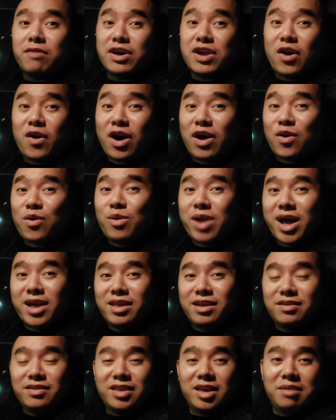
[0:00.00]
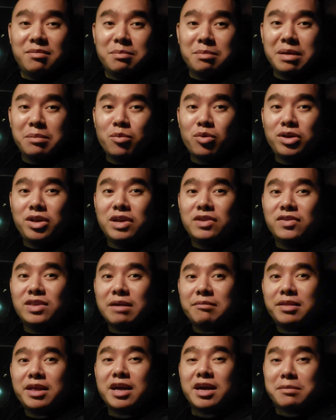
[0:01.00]
và đó cũng là những gì mà mình muốn chia
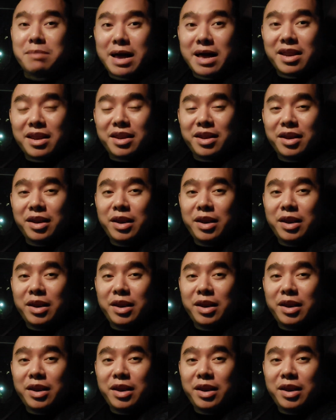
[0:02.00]
sẻ với tất cả các bạn